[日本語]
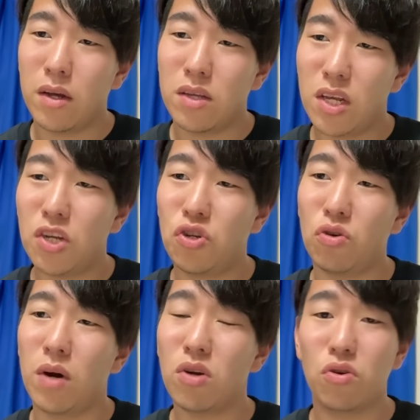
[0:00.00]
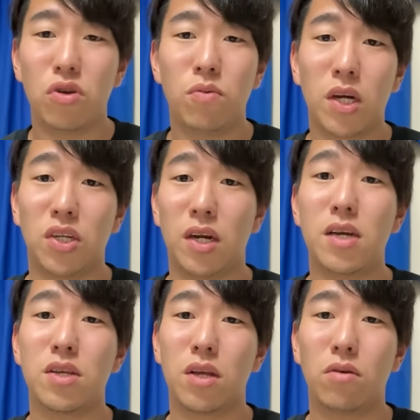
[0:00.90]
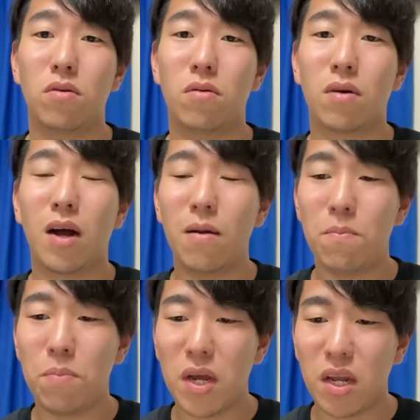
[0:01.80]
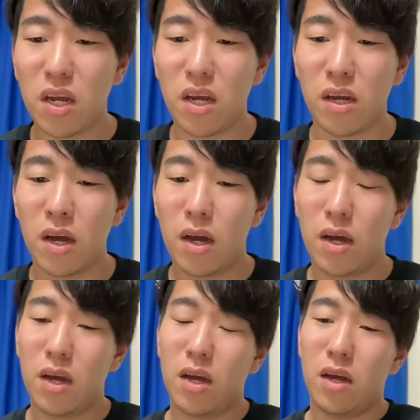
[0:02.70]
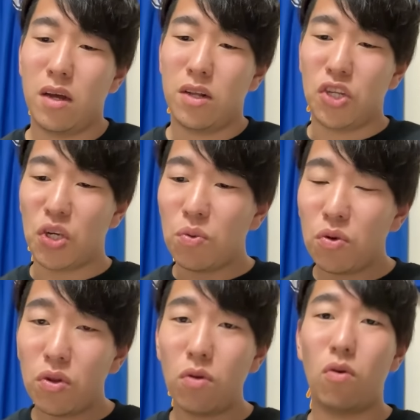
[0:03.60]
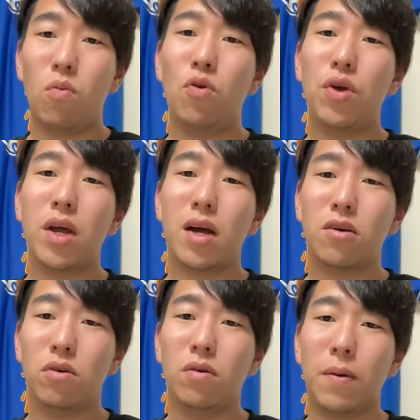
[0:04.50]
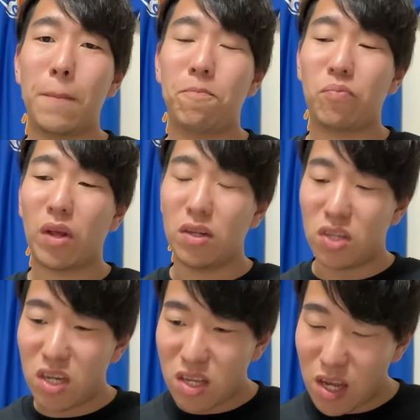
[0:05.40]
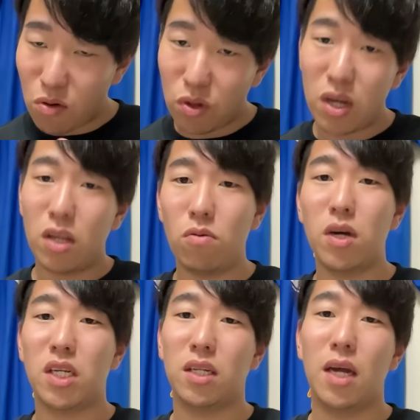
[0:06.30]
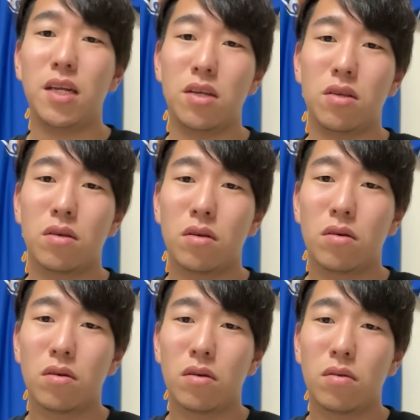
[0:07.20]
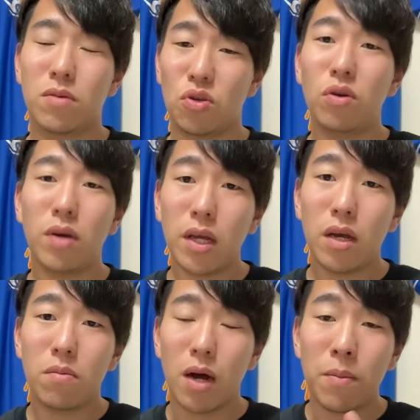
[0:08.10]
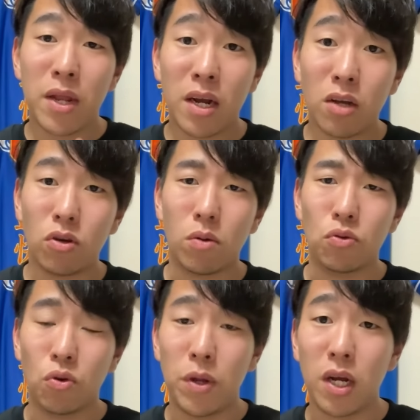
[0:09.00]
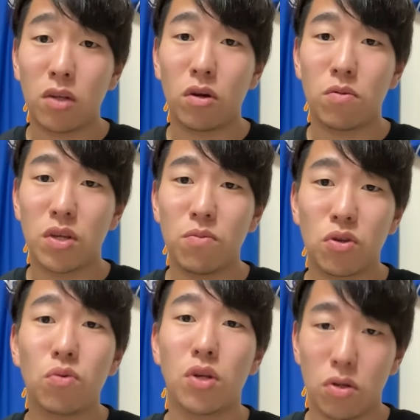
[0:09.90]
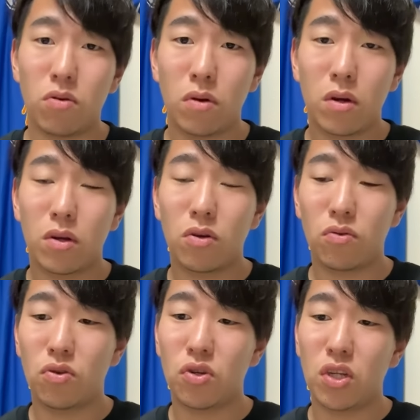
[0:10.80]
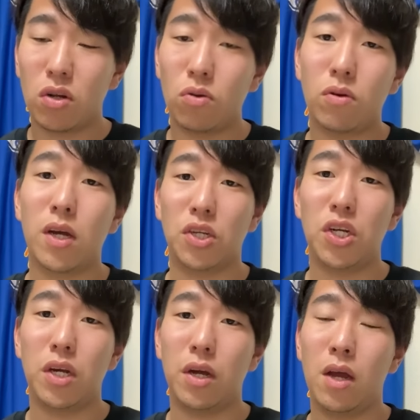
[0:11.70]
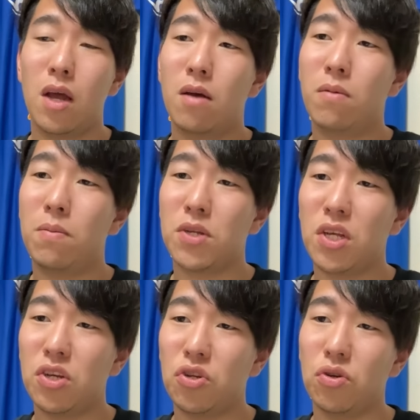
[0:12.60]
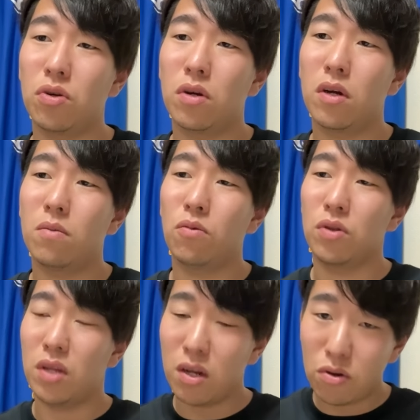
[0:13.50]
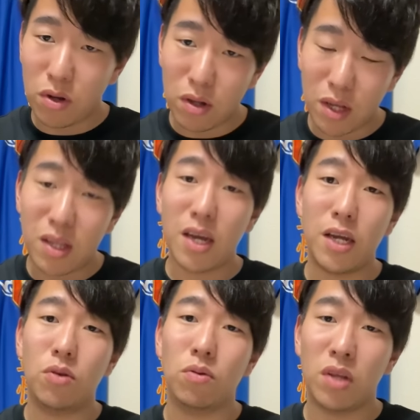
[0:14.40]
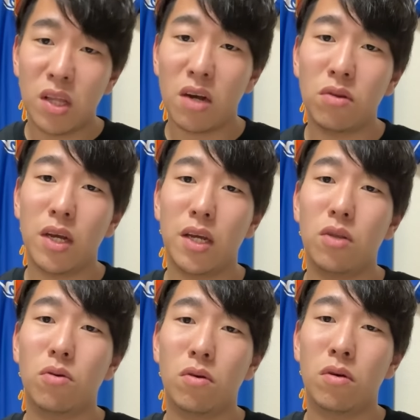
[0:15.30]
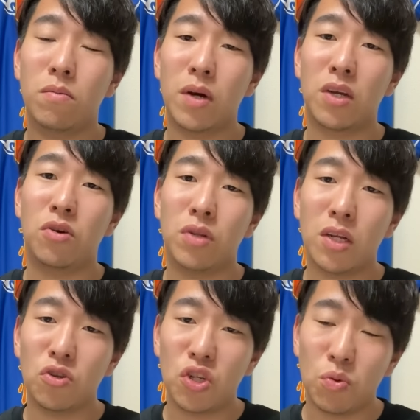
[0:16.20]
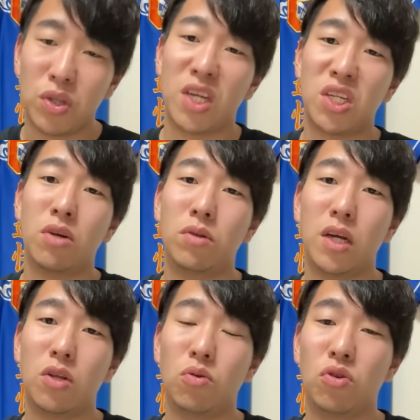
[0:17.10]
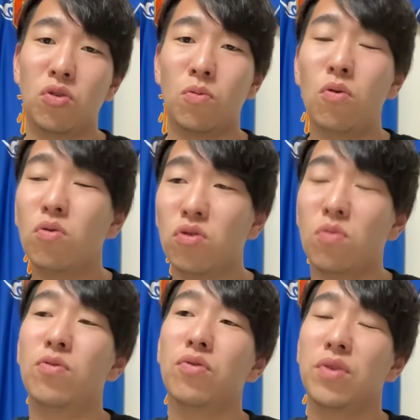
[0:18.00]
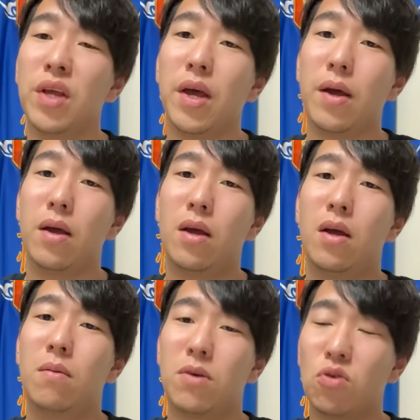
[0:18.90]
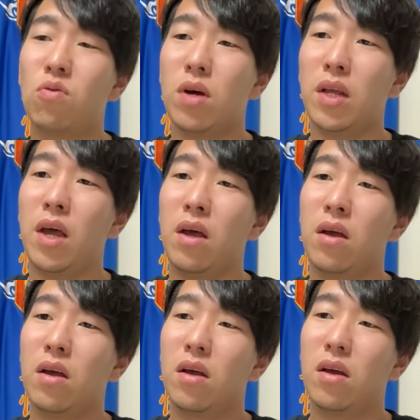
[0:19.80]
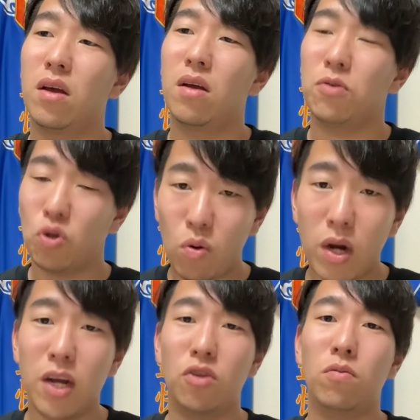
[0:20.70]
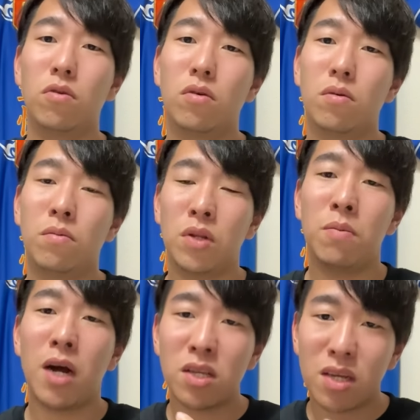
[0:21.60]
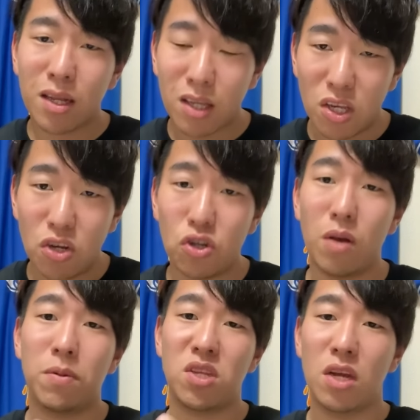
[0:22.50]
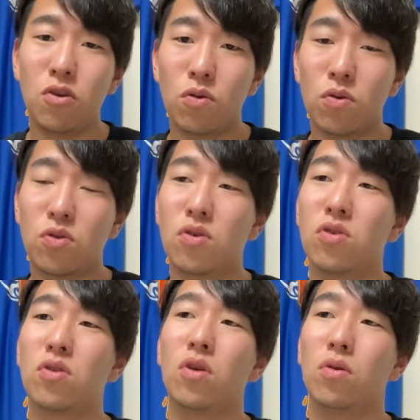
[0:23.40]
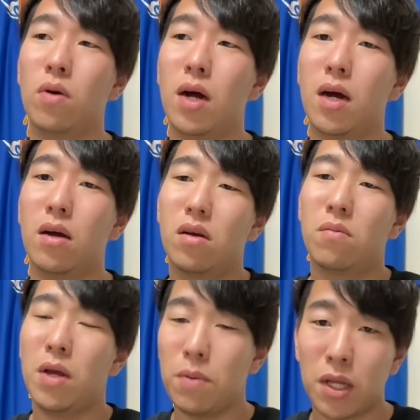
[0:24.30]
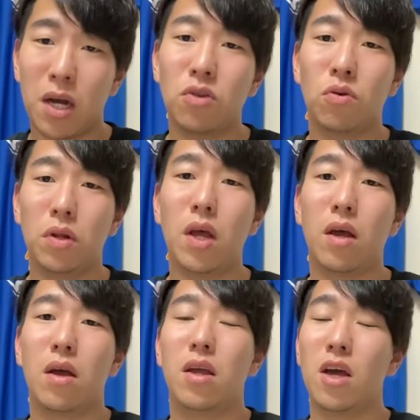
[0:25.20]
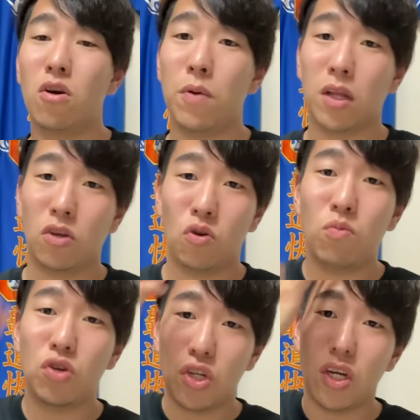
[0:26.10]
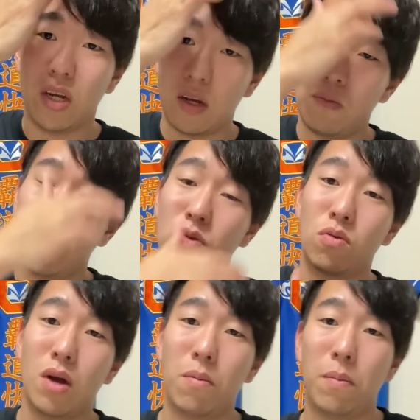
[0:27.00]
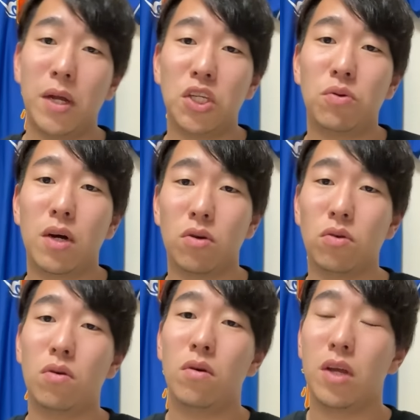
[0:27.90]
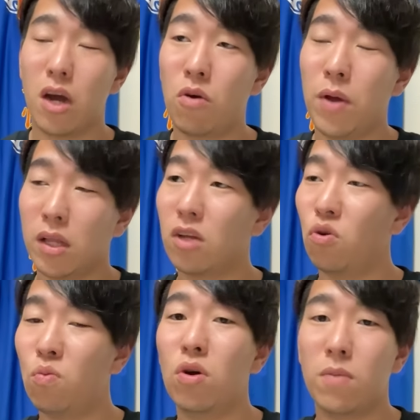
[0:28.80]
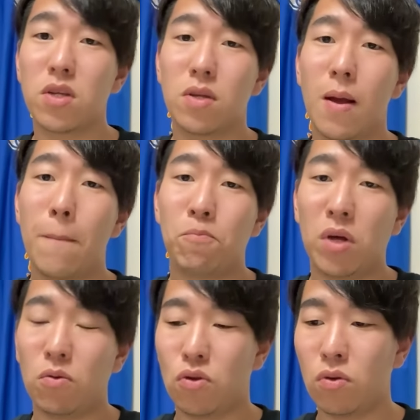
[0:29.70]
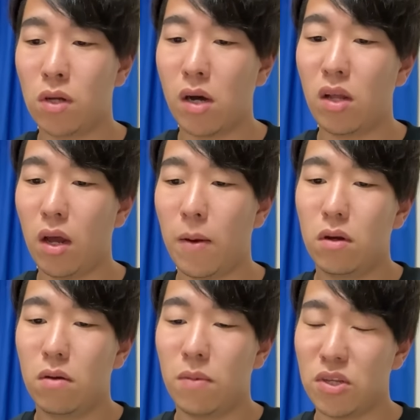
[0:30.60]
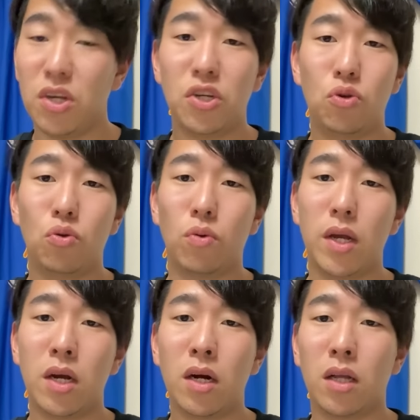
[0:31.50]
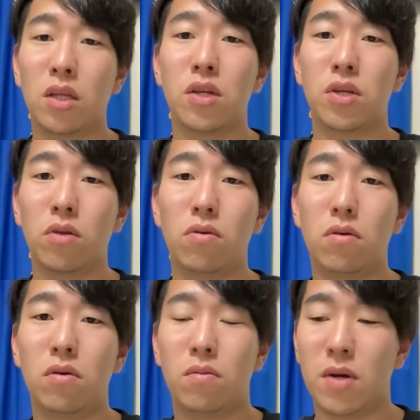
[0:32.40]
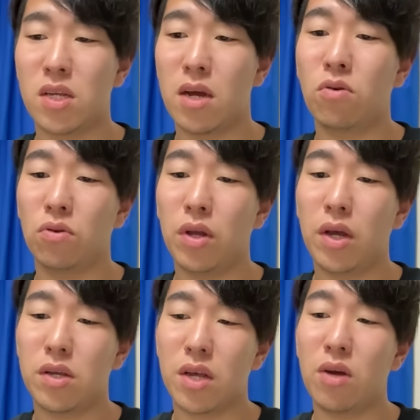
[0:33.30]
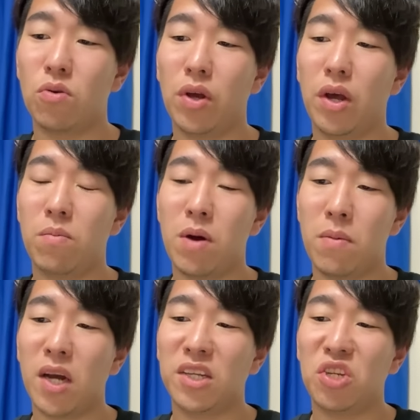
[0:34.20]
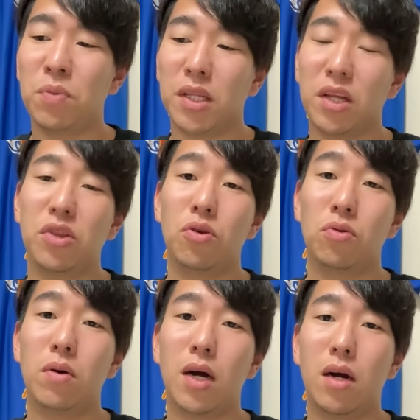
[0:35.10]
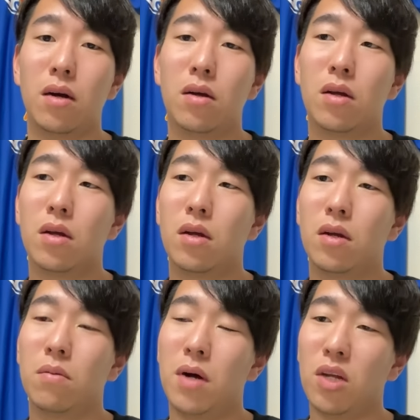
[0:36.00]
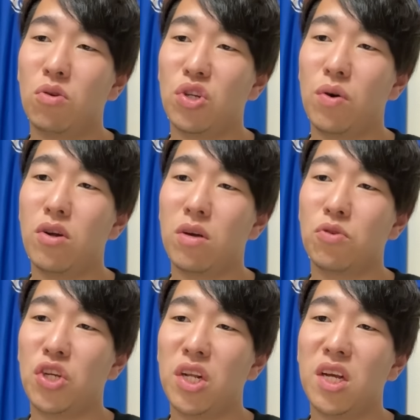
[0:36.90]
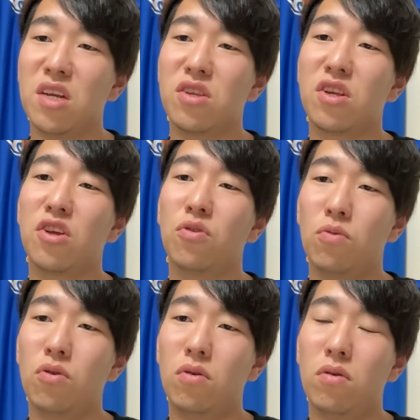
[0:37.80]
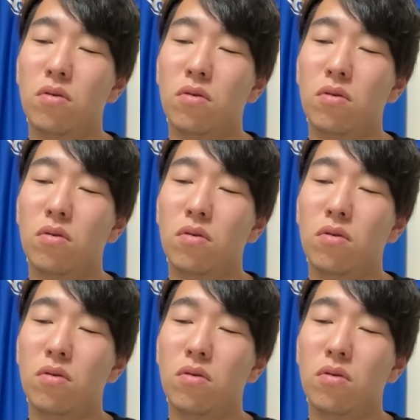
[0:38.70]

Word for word: 選手を悪く言うわけじゃないですけど、完璧に自分の思い描く人選をできてるわけじゃないです。まあ、それはね、まあ、アメリカとかもドミニカとかも全部そうですよ。共通してるところやし、まあ、やっぱ選手、もう出る、出たい人、出たくない人、まあ、球団としても出したくない人っていうのもおると思うんで、まあ、そこはね、やっぱしょうがないと思う。ほんで、まあ、預かった選手でやっぱ全力を尽くすっていうのは、まあ、岩田監督のね、役目やったと思うし、まあ、そこがやっぱベンチワークの役目やったと思います。まあ、でもその中で、まあ、全勝とはいかなかったですけど、まあ、最後のね、最後で、まあ、負けてしまったっていうのは、まあ、後味悪いかもしれないですけれども、